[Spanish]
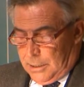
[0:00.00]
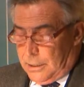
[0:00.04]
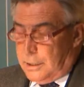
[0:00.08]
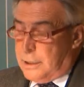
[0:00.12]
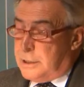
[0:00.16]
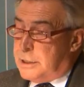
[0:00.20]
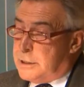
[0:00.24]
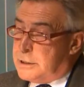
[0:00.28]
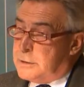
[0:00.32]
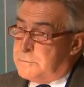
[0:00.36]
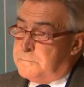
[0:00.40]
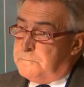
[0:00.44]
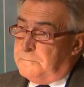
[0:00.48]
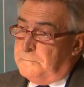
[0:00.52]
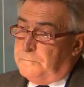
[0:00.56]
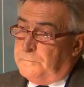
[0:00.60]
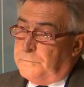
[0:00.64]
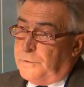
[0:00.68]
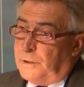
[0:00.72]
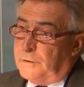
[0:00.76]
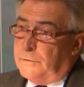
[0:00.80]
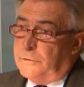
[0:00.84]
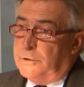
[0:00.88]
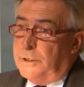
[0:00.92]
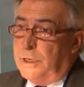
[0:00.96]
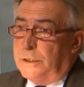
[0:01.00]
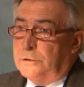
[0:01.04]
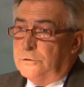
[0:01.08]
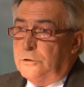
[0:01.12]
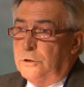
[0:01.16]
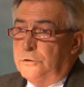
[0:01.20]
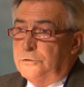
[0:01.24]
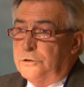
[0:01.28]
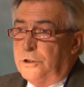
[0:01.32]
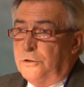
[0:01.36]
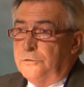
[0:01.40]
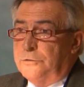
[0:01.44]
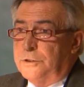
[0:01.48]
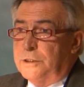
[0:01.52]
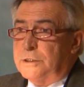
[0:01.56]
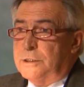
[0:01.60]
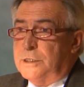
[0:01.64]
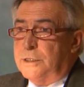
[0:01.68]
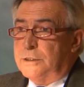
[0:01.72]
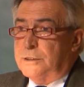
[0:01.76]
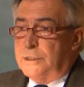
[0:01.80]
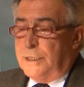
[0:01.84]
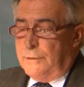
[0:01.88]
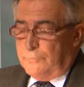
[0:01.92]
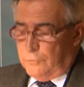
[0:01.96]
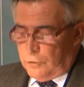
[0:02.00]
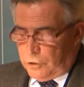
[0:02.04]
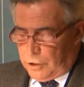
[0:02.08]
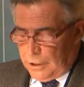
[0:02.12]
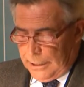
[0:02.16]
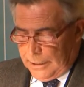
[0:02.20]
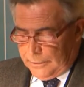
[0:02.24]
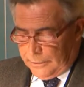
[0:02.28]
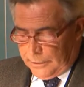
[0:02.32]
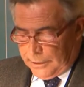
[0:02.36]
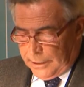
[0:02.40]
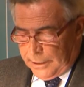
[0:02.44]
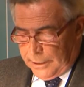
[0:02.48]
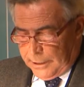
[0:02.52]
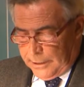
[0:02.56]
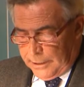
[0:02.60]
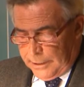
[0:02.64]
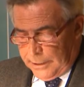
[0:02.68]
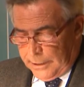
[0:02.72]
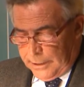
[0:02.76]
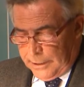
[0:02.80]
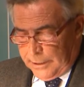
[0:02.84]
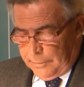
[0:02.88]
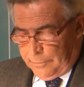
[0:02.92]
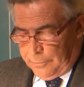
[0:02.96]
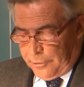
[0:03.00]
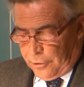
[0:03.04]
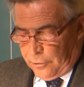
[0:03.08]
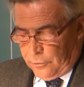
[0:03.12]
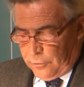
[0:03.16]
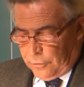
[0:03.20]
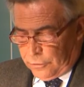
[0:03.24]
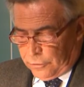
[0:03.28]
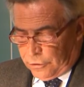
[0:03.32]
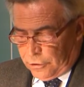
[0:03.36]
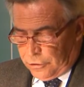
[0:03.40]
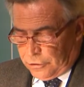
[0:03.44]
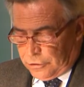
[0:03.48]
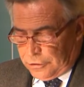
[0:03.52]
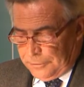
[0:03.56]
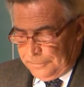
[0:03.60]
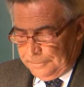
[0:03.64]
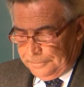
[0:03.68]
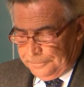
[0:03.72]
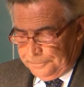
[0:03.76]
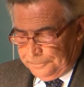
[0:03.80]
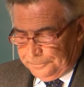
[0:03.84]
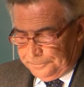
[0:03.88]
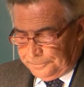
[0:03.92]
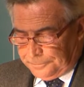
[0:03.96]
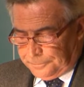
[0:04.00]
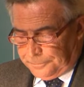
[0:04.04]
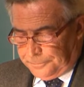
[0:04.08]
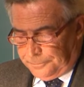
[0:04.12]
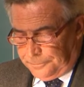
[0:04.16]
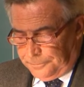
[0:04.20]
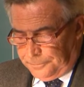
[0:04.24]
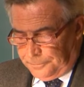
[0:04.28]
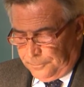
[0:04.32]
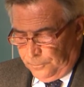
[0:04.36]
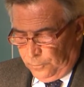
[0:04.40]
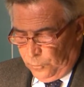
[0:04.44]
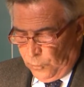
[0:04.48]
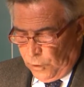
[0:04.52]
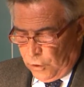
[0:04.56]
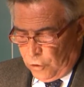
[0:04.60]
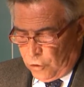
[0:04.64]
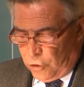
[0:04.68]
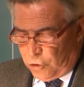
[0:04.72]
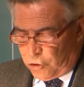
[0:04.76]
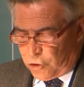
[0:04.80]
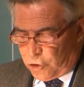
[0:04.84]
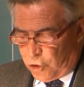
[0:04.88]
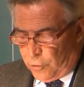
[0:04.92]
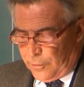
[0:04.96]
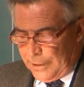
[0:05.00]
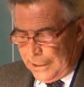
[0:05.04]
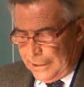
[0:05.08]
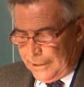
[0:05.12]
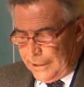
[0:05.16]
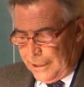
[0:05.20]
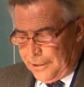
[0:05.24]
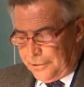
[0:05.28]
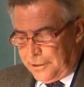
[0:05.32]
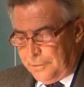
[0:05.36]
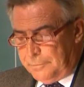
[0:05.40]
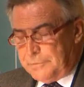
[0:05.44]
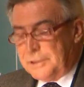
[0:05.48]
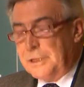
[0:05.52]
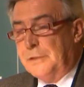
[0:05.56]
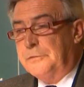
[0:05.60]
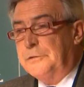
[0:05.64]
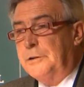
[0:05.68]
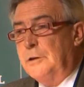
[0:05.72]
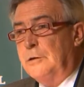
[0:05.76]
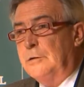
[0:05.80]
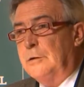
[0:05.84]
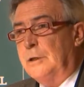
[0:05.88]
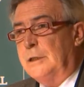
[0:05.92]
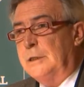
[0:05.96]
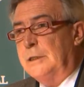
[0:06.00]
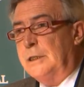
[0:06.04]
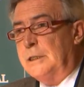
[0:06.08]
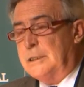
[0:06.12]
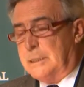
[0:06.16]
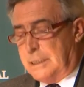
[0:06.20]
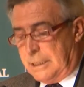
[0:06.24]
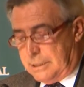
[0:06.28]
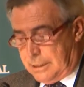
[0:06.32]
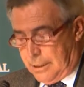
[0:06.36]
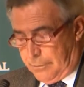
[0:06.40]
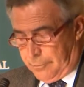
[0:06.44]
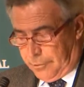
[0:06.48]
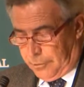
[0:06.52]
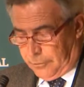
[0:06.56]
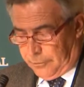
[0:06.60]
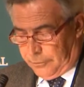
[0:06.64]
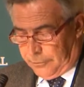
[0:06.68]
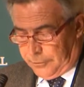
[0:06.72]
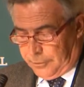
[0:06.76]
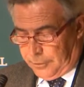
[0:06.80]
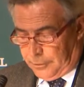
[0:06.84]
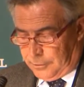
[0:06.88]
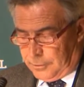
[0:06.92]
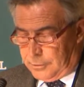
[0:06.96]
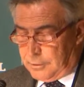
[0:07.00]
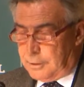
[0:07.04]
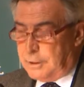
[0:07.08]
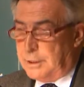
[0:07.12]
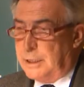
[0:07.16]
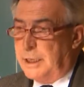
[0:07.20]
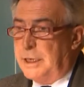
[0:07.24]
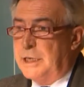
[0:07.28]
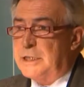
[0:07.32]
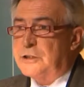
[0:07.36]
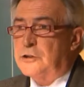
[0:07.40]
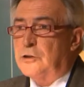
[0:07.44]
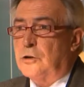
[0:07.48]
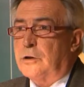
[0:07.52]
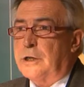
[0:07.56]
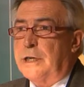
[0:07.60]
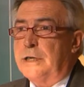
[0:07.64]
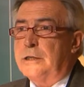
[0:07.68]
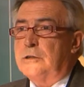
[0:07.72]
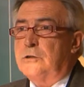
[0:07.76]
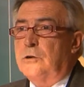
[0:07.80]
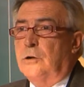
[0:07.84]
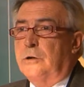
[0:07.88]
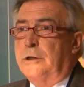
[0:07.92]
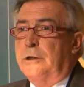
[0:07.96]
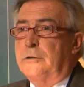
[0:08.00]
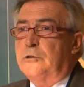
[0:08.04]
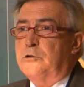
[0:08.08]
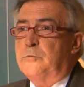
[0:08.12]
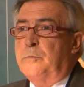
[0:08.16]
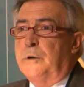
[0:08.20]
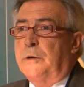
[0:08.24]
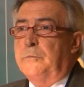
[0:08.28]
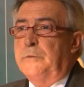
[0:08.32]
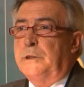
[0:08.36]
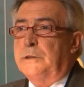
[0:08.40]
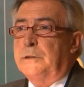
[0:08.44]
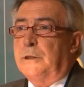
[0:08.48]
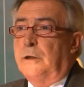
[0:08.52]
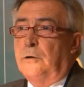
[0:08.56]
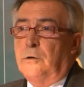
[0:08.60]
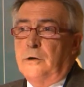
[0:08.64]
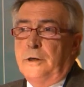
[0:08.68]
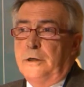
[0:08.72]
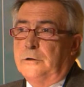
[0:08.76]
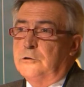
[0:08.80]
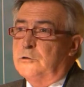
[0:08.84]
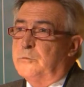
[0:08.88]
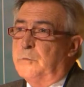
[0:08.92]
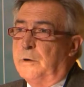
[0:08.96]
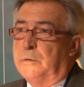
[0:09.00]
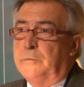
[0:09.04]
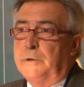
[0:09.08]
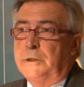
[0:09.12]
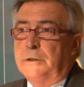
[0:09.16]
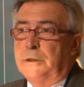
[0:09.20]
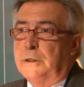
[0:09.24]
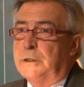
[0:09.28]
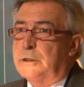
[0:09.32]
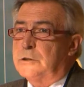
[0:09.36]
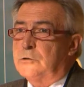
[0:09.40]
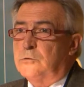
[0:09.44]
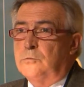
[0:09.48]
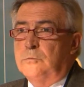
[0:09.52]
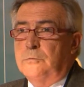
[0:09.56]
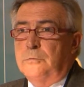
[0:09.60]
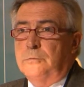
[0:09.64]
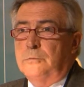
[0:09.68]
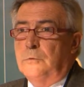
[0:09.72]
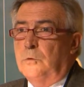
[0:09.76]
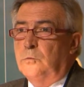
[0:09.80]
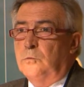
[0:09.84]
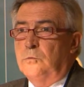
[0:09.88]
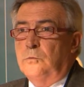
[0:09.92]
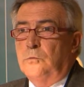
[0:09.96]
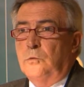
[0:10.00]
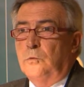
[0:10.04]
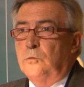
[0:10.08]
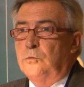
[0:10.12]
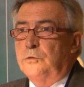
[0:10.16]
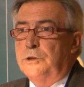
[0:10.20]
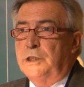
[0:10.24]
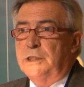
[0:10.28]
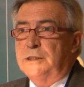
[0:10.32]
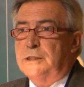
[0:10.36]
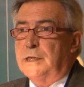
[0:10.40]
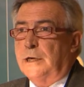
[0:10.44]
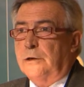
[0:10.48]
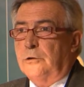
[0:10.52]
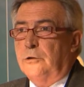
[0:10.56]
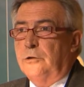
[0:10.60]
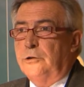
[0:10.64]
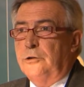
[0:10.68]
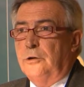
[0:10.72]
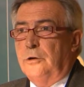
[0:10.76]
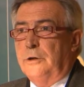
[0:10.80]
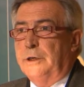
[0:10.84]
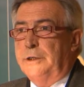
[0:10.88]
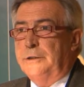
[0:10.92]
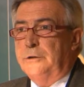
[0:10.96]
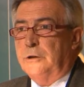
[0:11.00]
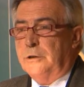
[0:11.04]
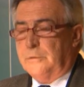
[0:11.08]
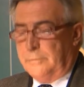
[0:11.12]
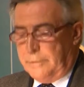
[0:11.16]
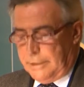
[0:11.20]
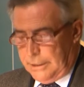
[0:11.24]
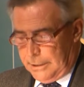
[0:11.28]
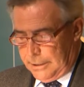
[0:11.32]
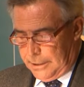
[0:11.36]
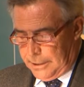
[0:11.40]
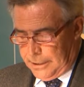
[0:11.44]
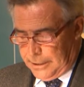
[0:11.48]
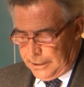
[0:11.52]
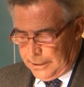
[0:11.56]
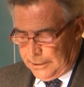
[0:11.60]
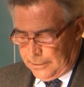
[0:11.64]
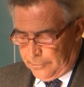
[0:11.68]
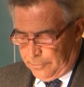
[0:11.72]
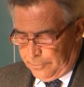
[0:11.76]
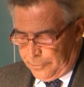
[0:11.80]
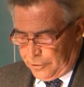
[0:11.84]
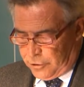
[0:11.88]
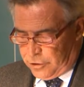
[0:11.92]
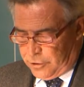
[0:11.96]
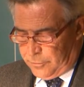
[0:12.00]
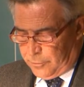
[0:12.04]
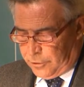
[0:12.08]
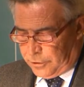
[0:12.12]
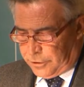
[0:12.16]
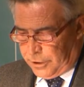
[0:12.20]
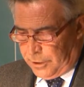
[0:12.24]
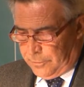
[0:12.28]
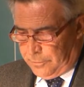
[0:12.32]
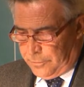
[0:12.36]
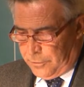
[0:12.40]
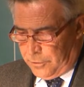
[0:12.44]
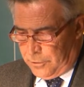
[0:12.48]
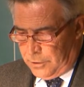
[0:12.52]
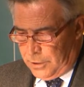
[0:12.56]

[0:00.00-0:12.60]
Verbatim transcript: Es cierto entonces que estamos ante eh, productos con sobrada aceptación y escasa producción. ¿Eso qué es lo que nos permite? Lo que nos permite es un desarrollo enorme en el próximo tiempo.